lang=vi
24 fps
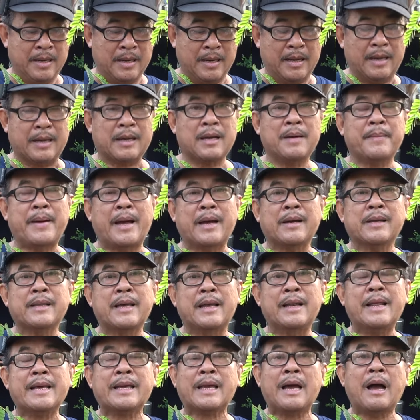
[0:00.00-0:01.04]
À, các bạn có
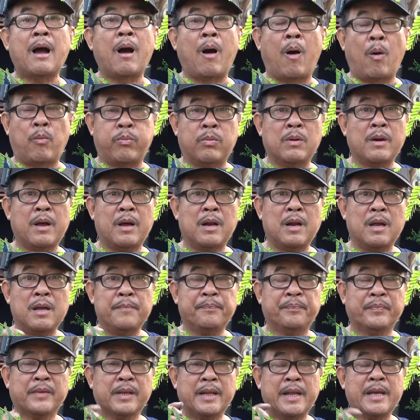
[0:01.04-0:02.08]
thể lấy cái hột của nó,
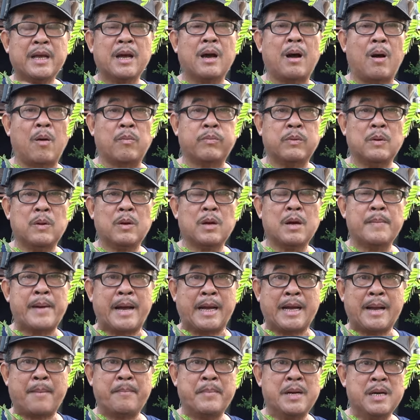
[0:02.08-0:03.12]
lấy cái hột của nó các
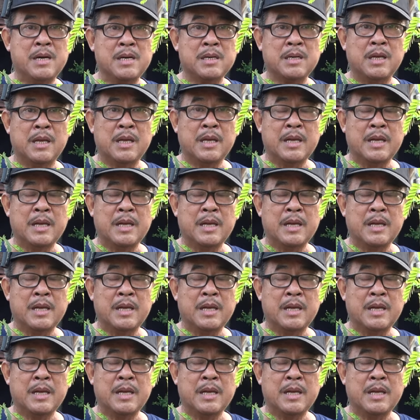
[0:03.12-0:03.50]
bạn ngâm nước,